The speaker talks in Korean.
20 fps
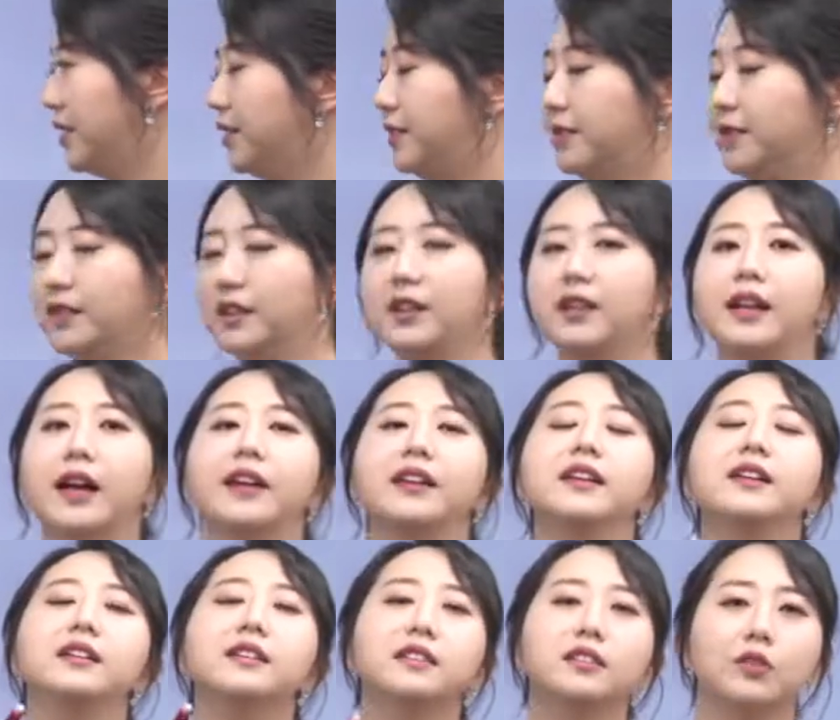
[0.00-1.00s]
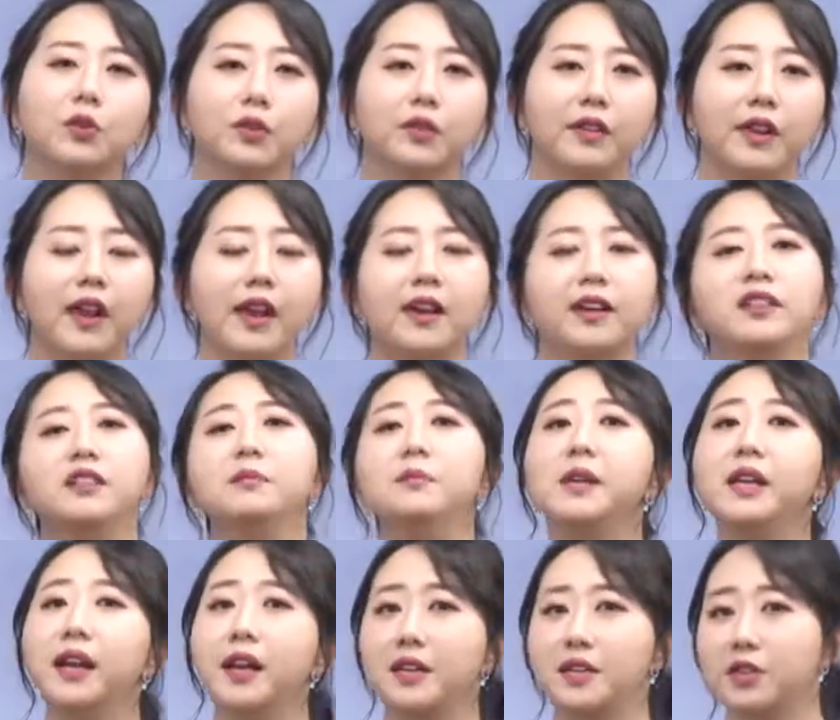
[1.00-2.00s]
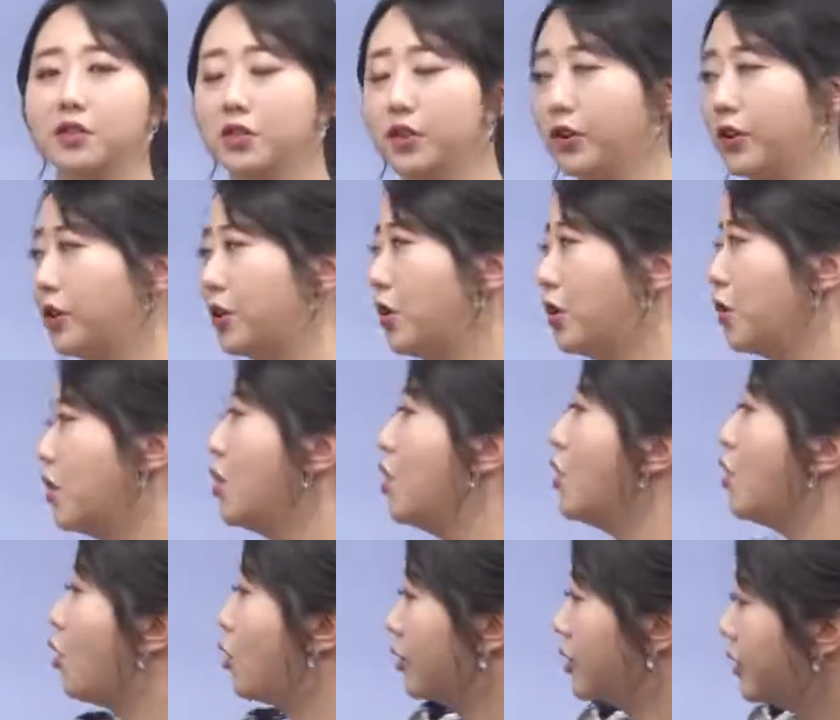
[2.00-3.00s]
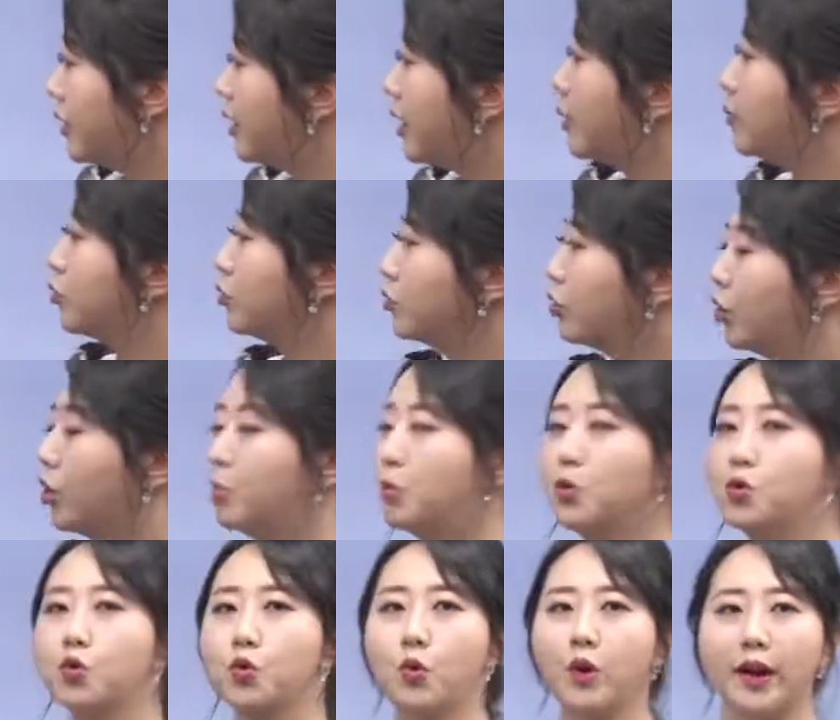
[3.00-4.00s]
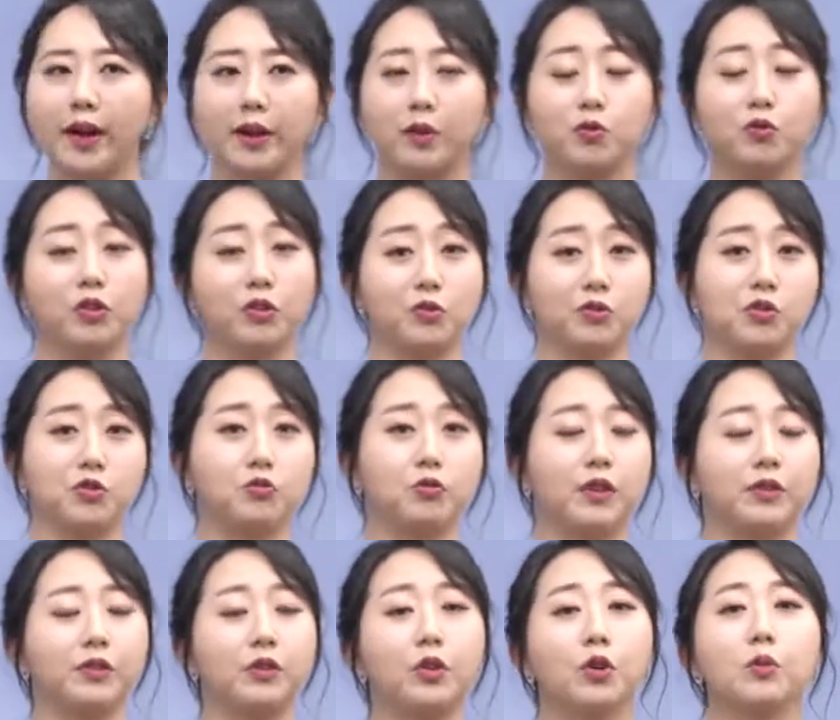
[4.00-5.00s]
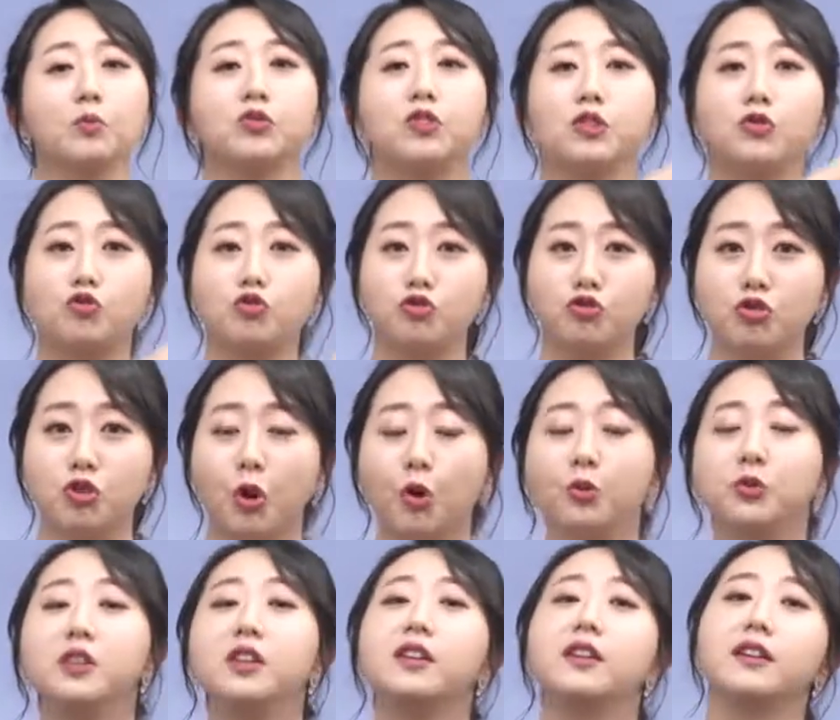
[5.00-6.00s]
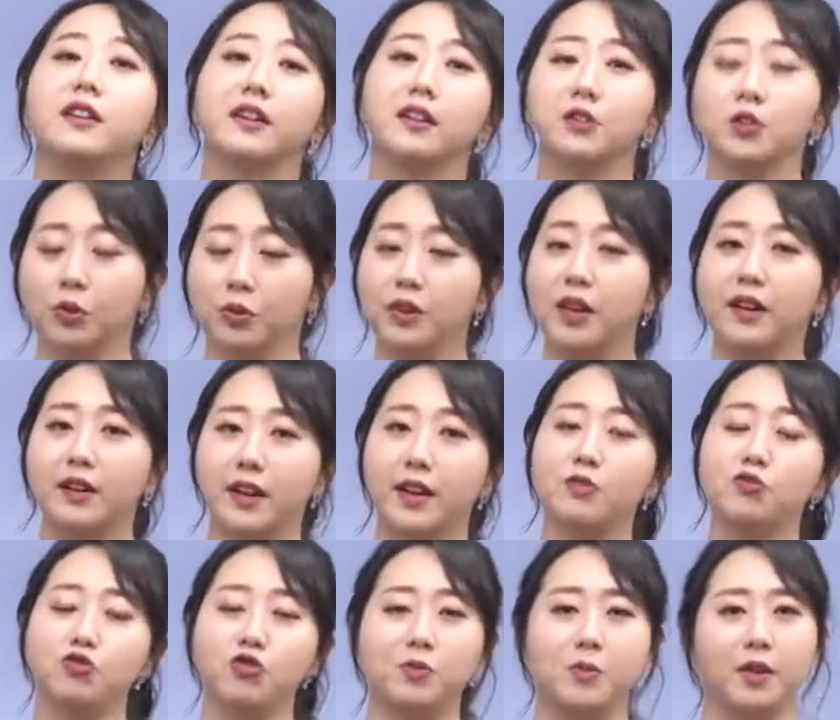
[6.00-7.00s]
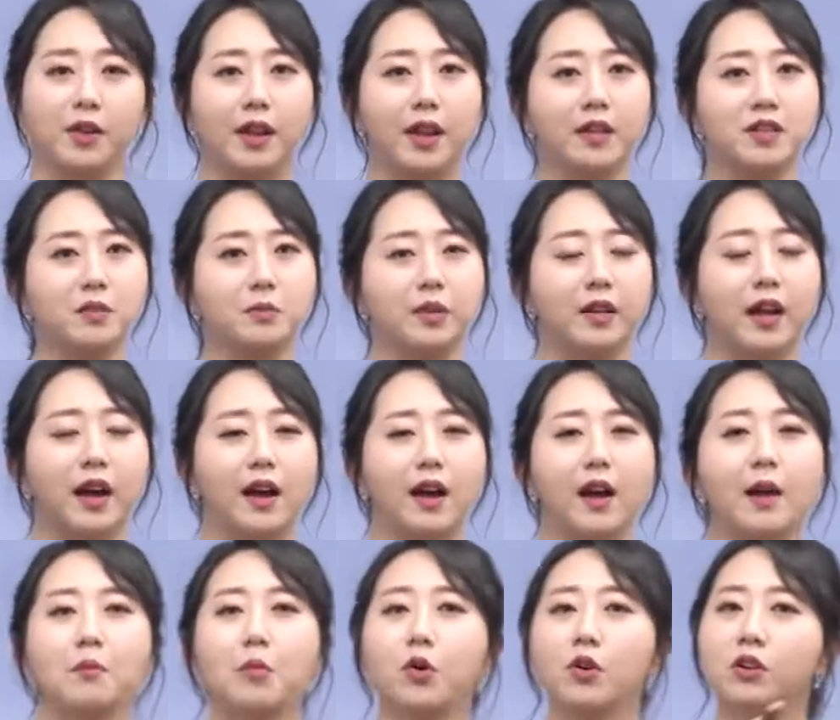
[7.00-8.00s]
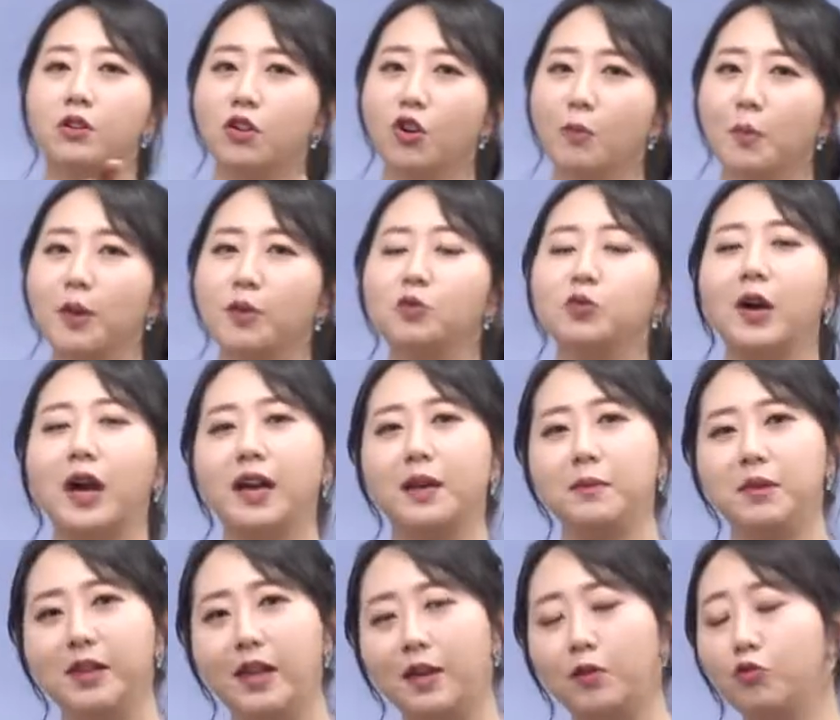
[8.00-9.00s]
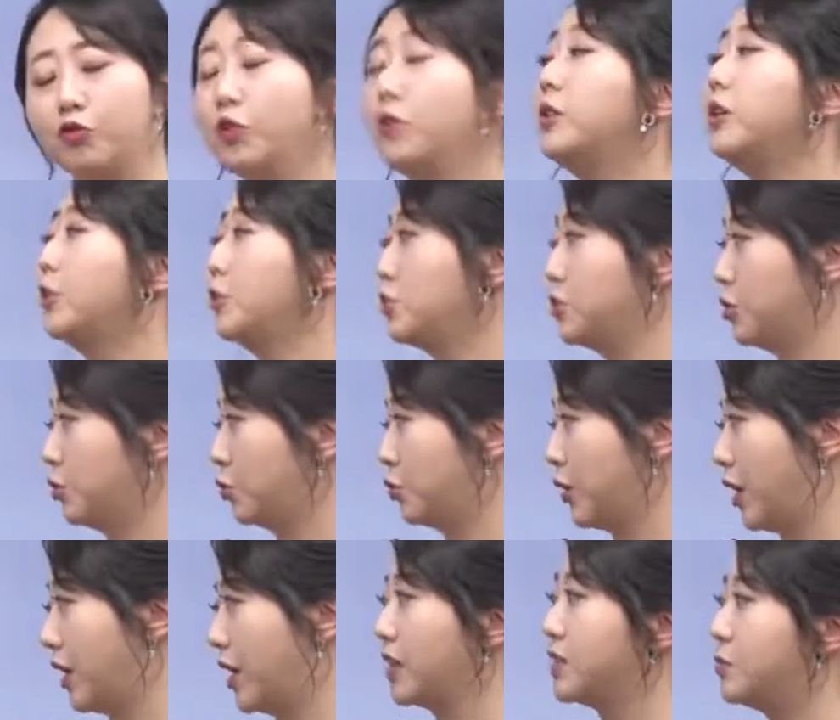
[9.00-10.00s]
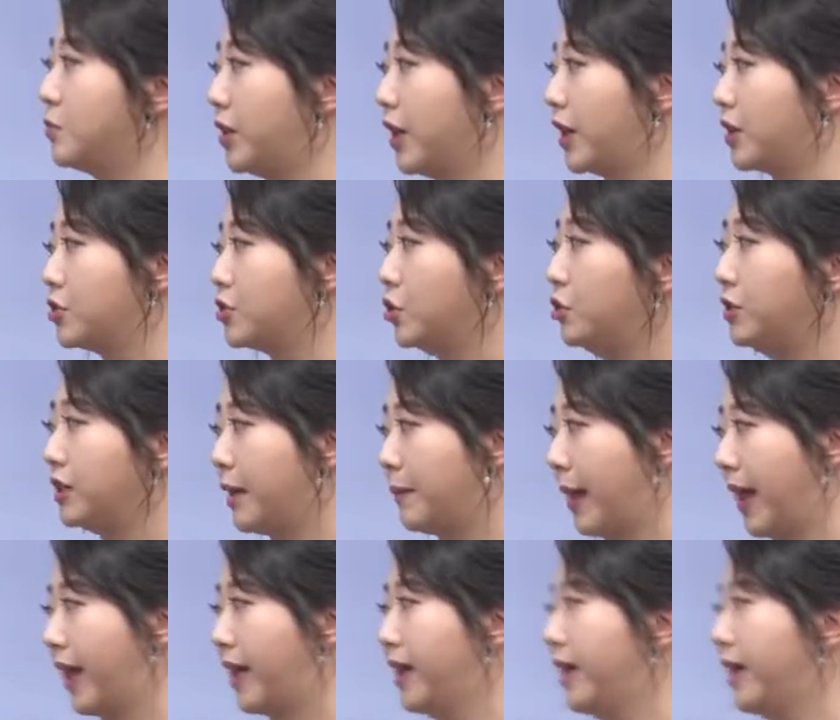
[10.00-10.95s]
in 나는 그것에 흥미가 있어요. 어릴 때부터 뭐 좋아했고 이런 식으로 해서 여러분들이 쭉 전기를, 전개를 해주시면 되겠습니다. 뭐 클럽에도 가입이 돼 있고요. 이런 식으로 얘기하시면 되겠죠. 그 다음에